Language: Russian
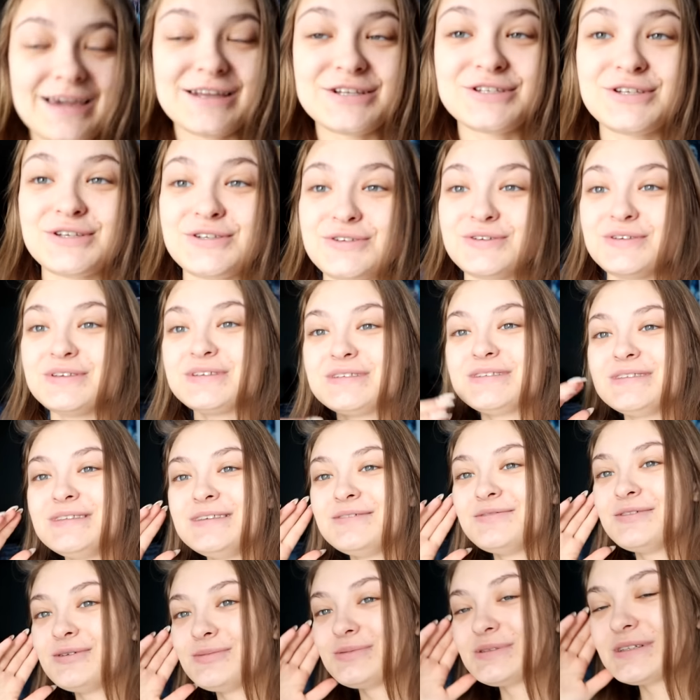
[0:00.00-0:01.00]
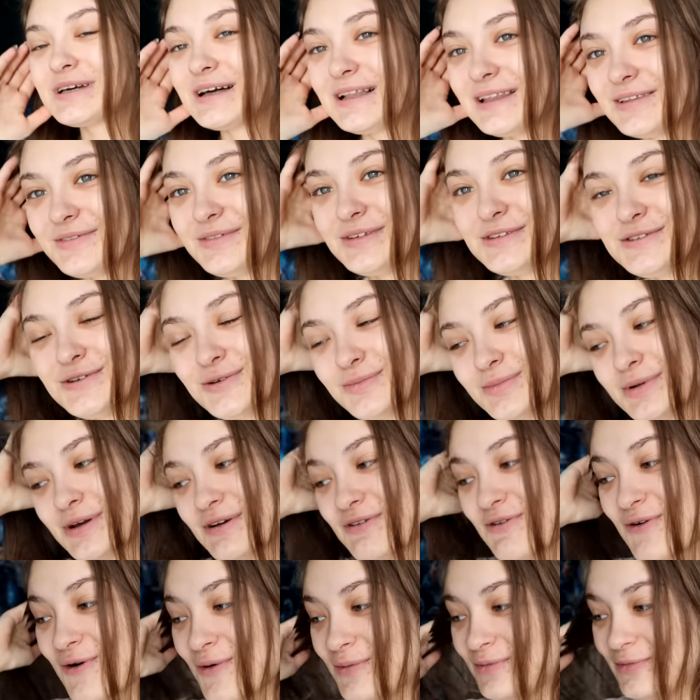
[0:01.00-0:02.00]
Я же еще не, не выпускала видео
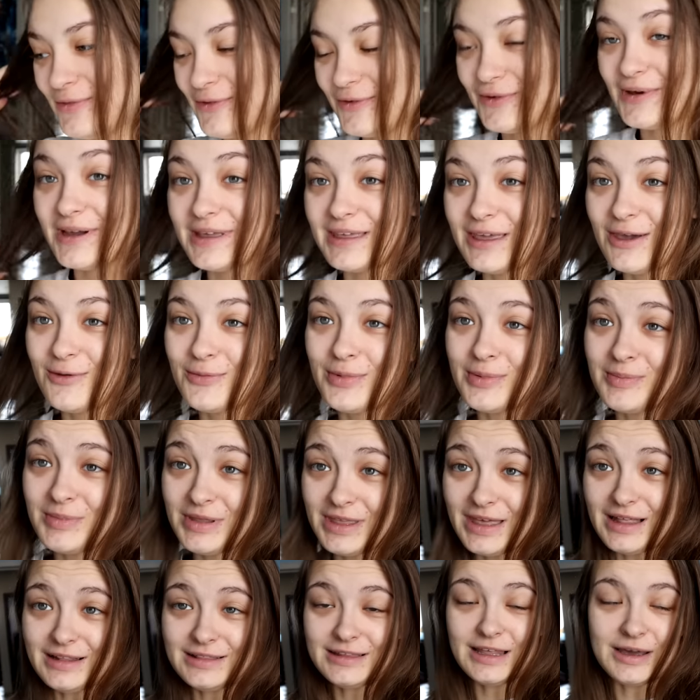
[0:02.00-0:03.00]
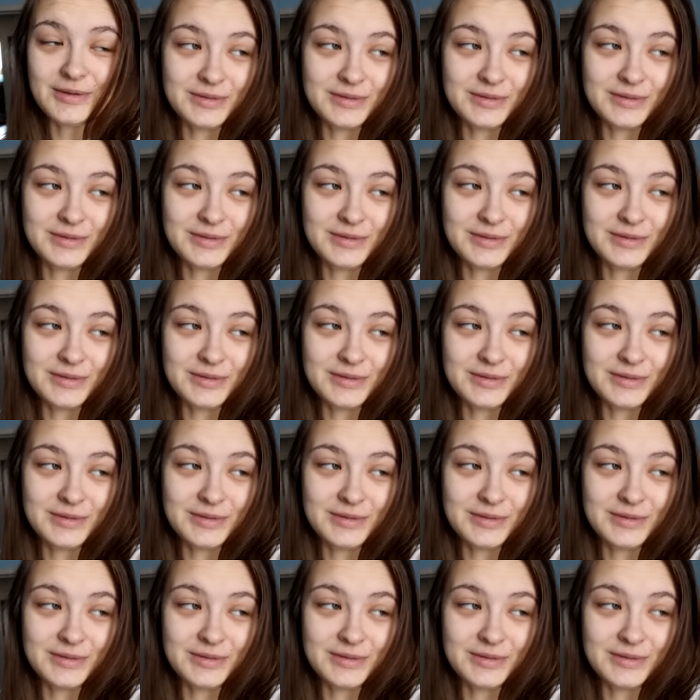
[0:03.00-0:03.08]
про комнату, как я ее поменяла.